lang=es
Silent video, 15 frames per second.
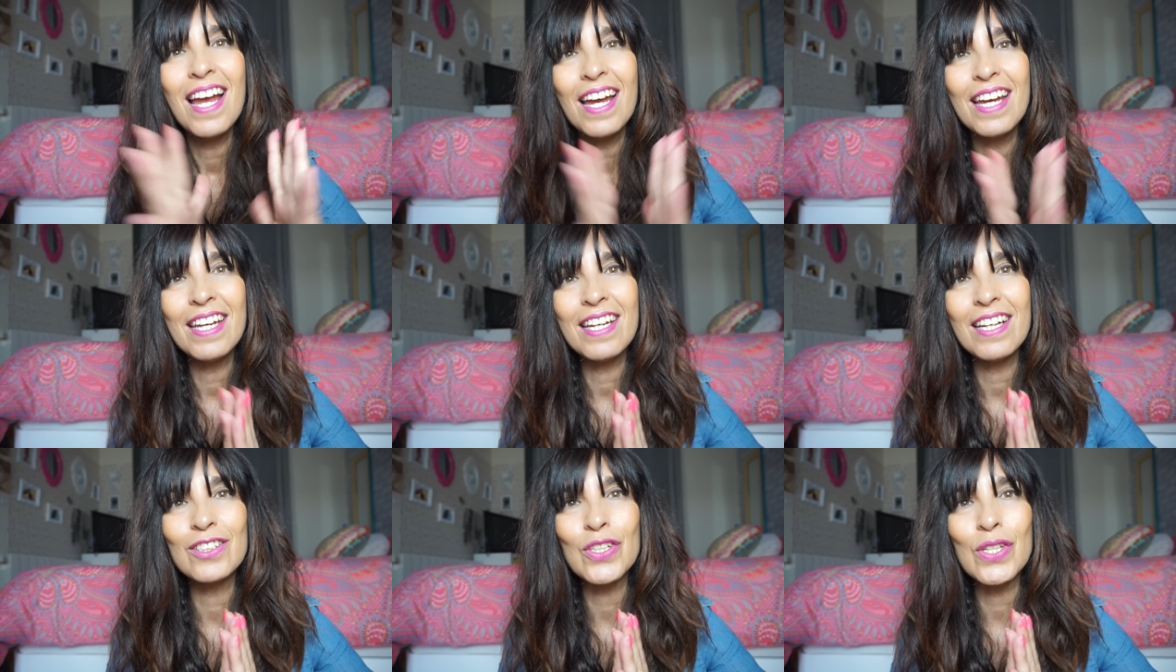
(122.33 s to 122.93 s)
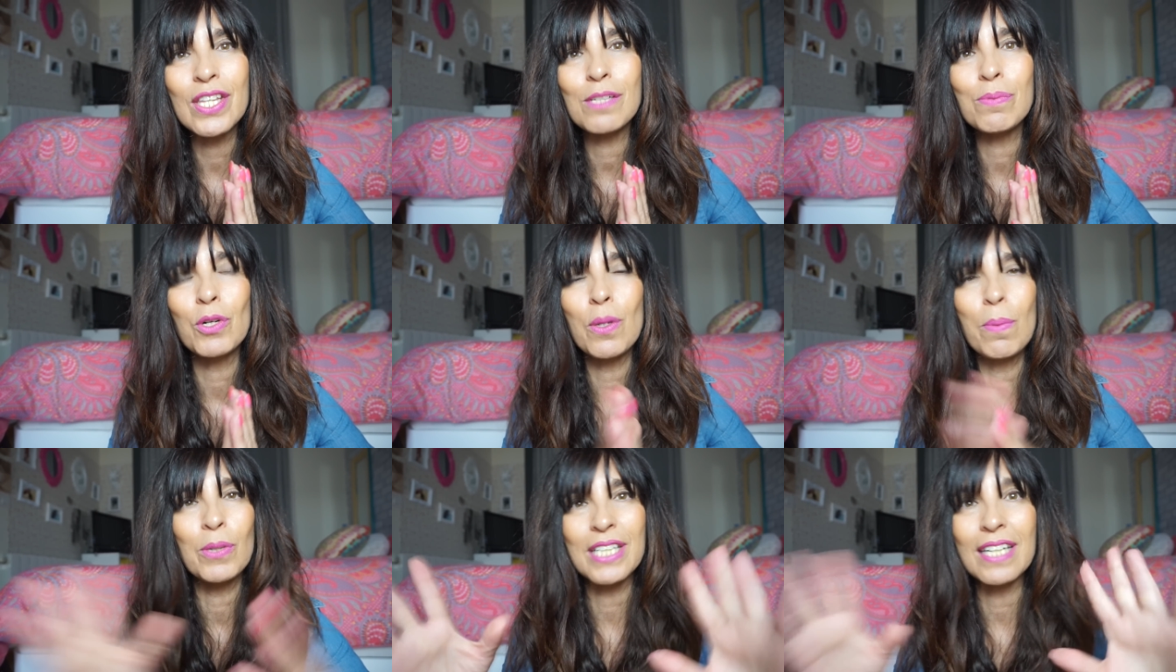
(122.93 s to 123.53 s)
y entonces,
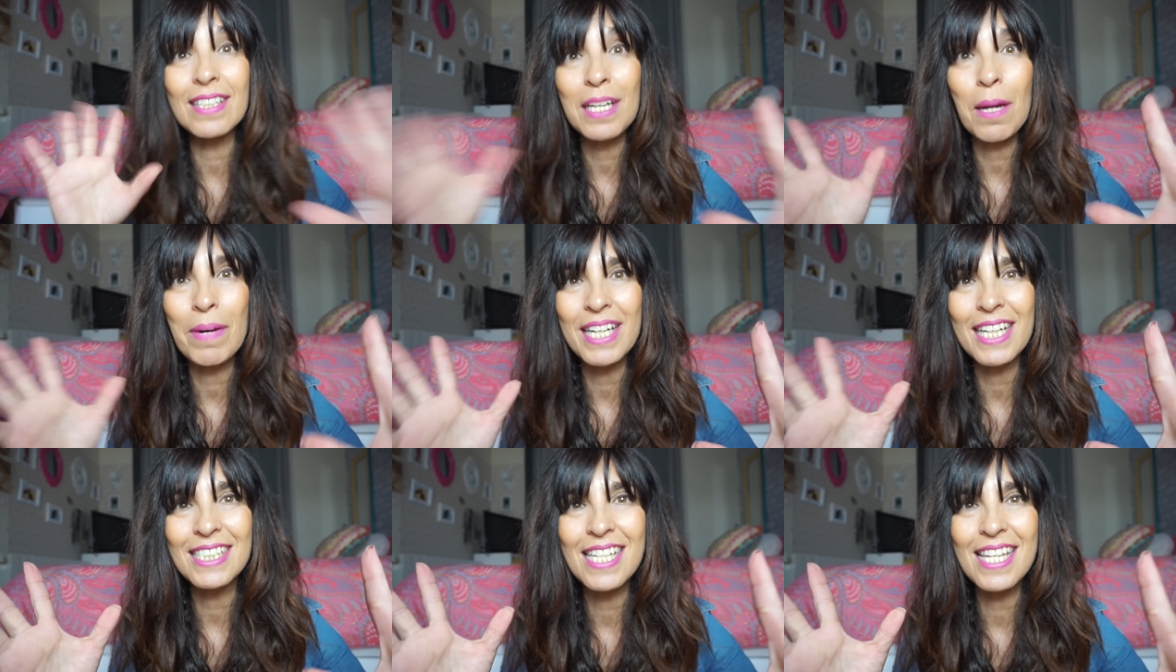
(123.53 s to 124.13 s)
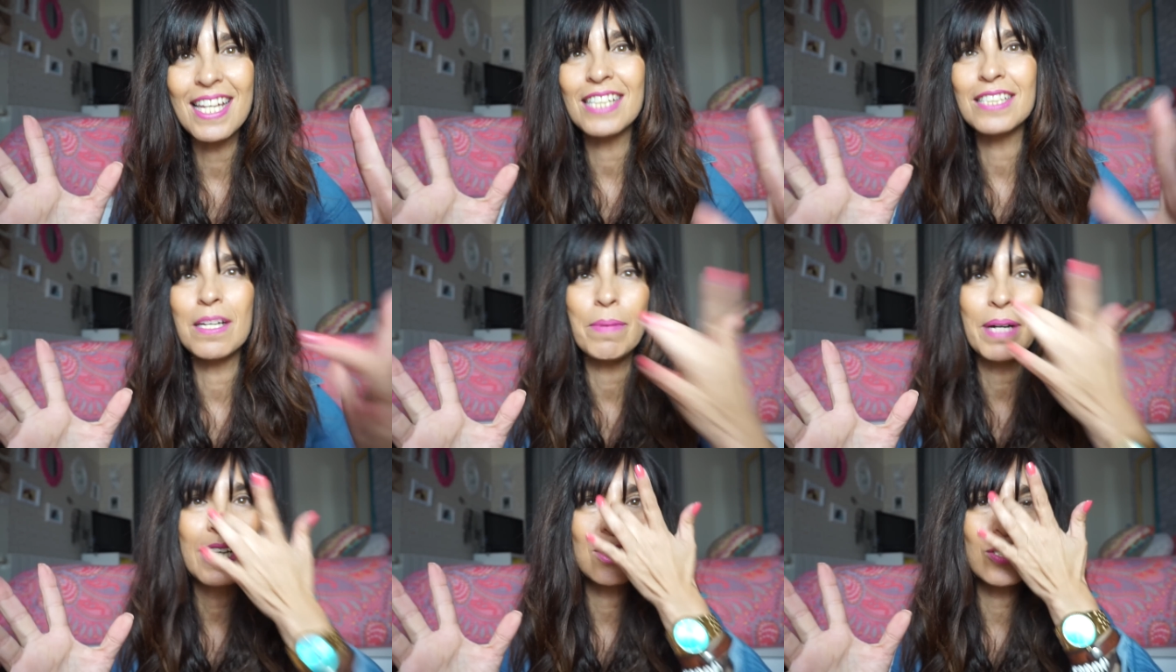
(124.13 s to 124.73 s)
bueno, pues ya tenía varias ideas de
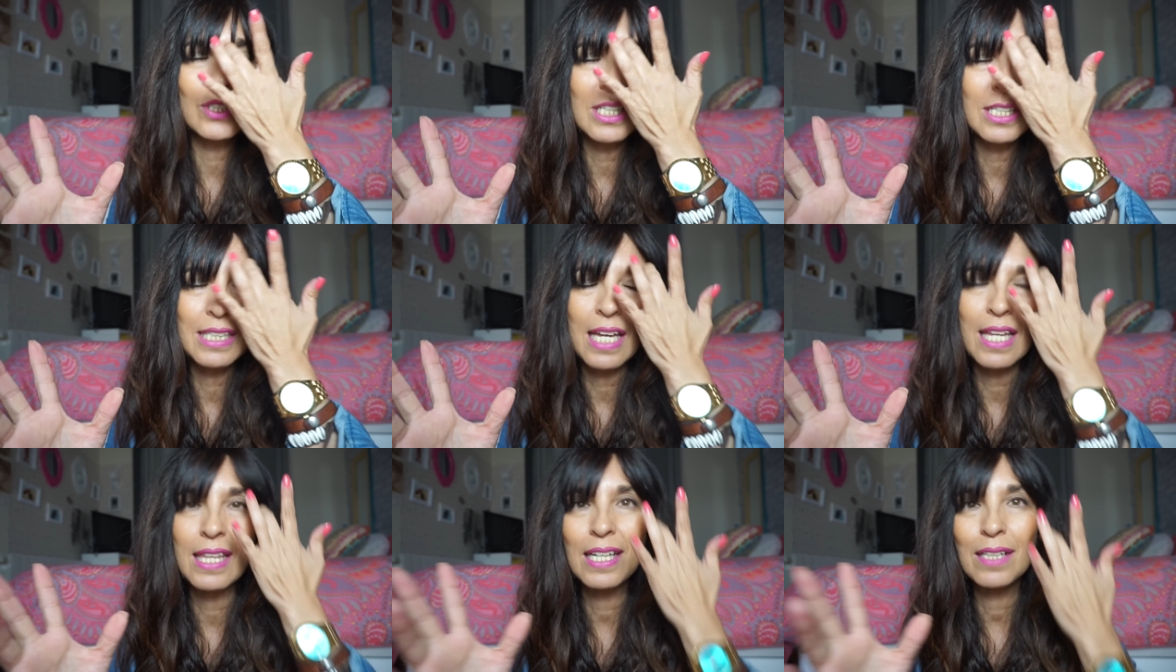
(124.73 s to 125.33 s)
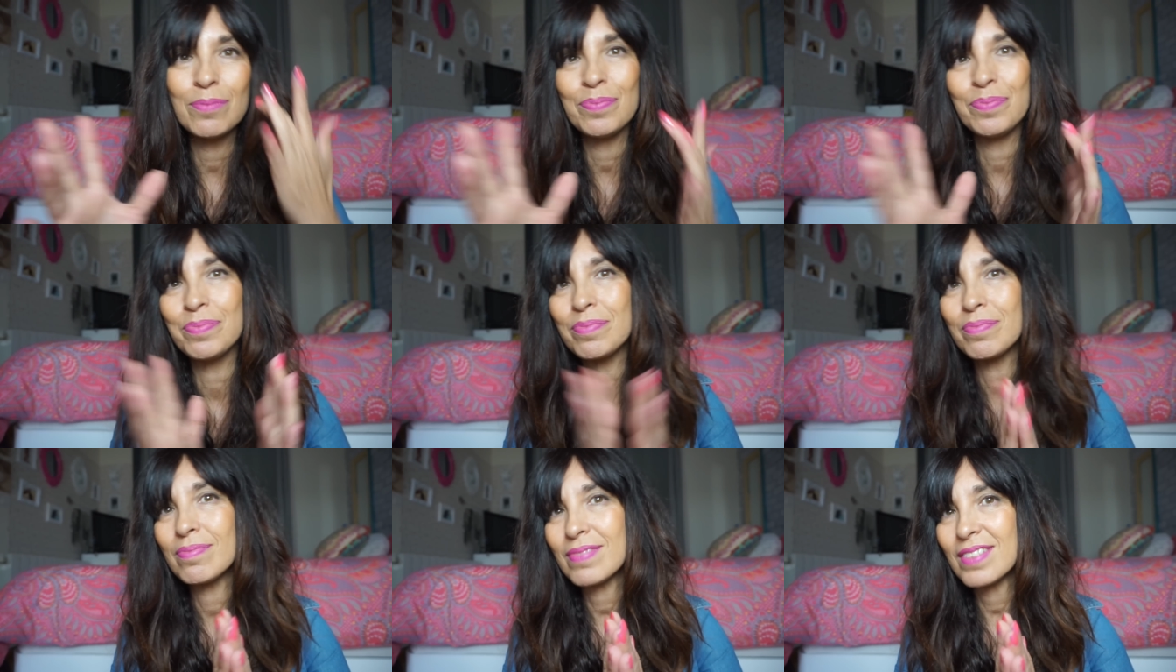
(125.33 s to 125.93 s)
varias cosas que hacer
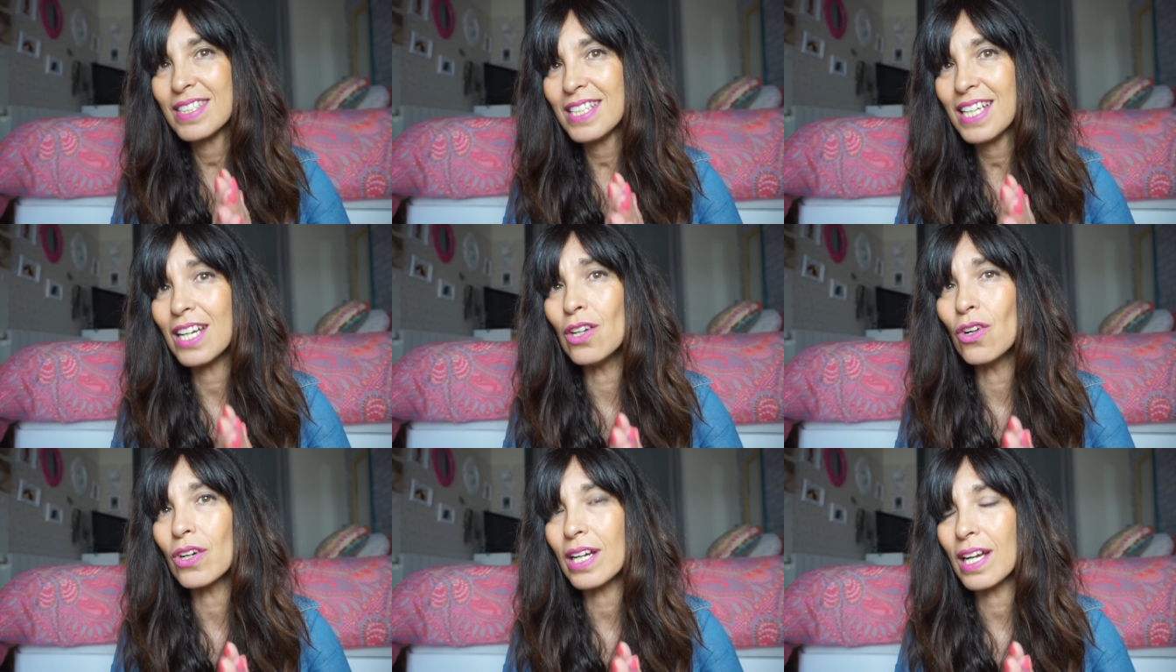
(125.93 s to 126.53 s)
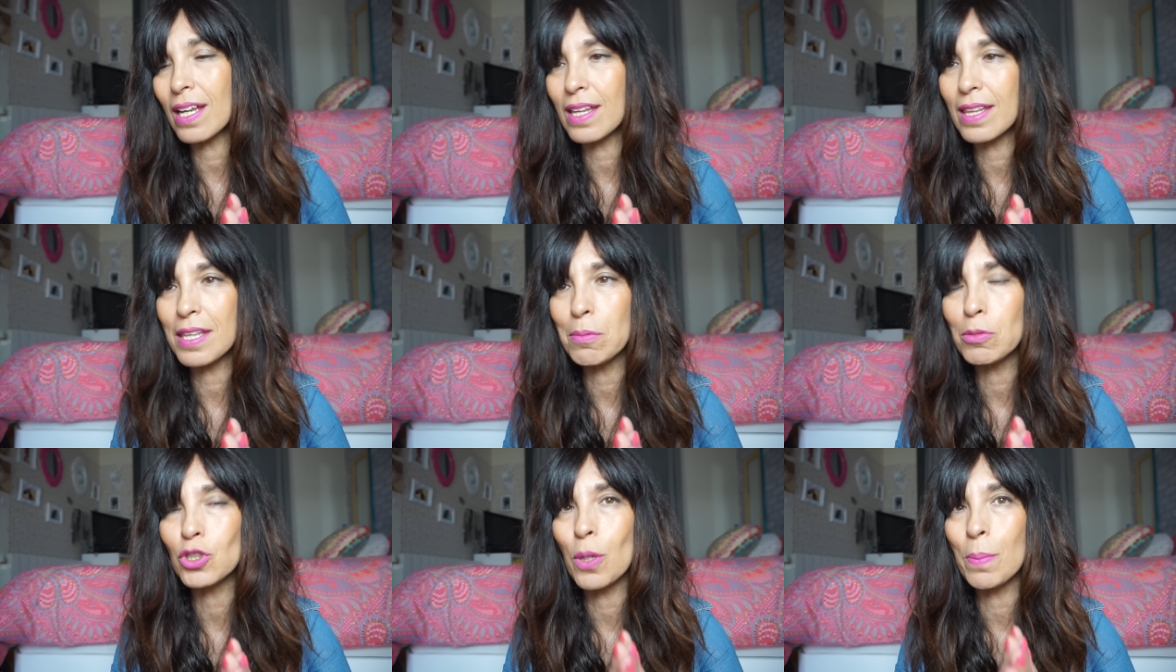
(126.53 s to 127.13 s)
y lo que
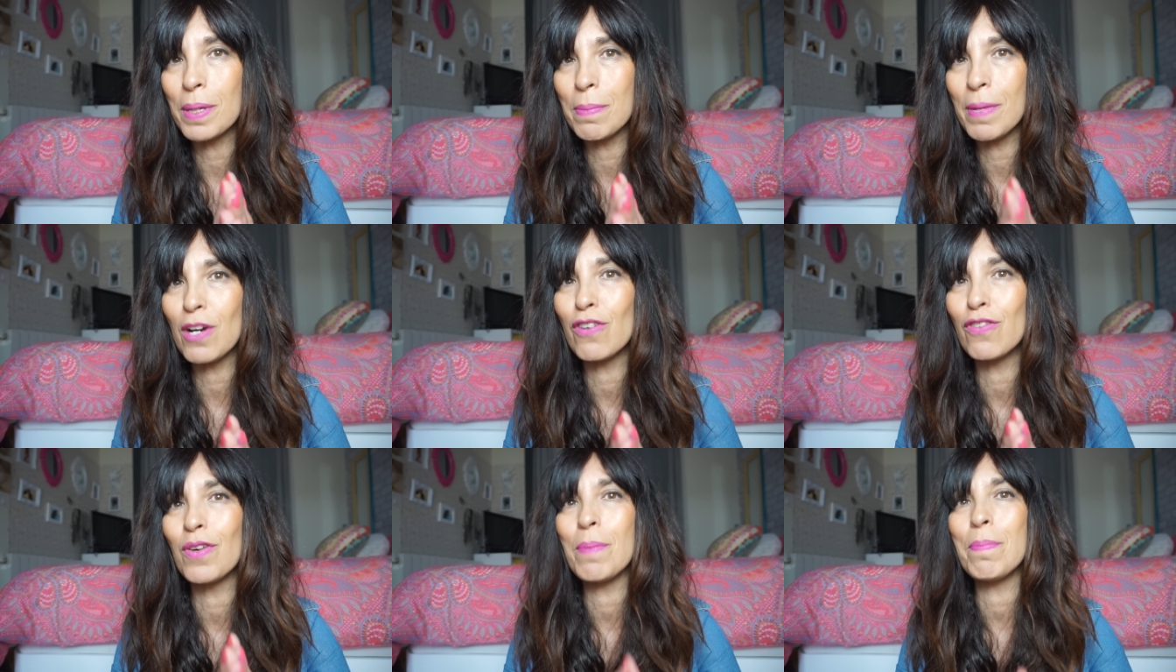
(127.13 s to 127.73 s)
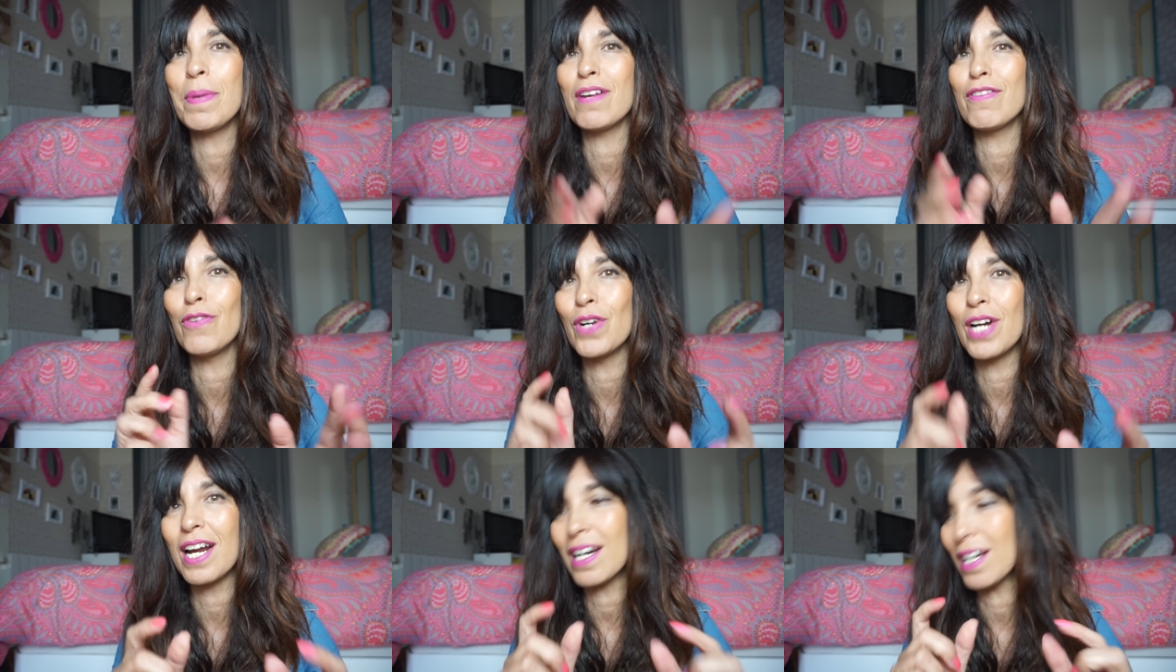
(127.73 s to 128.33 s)
hicimos lo primero fue
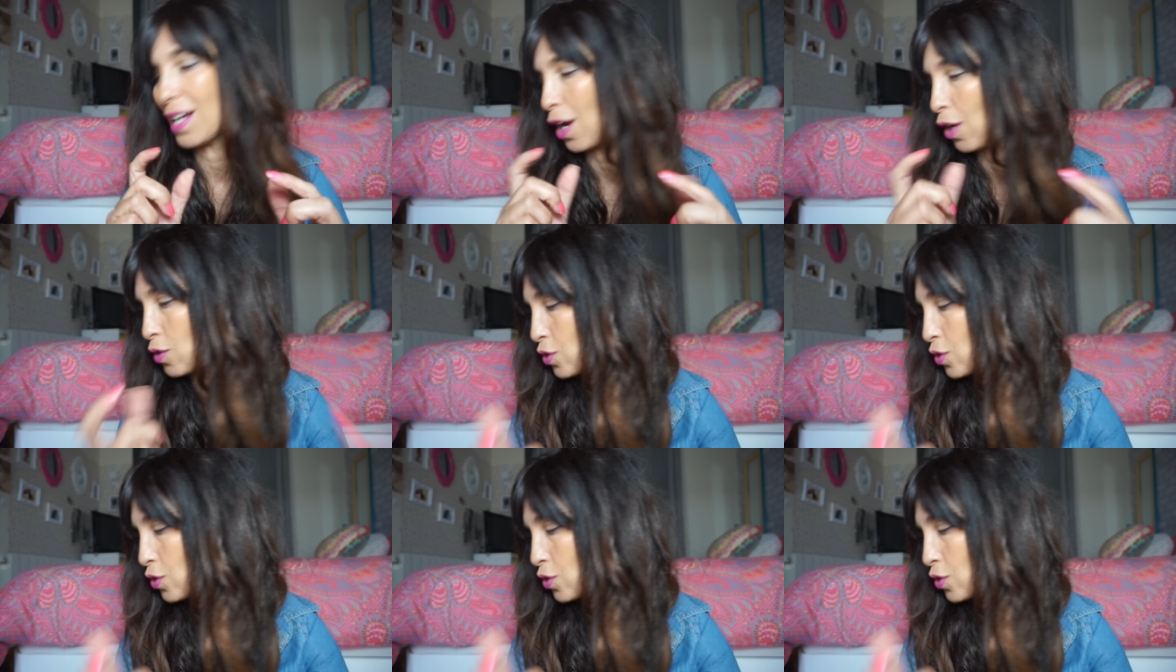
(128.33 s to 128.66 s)
perforar la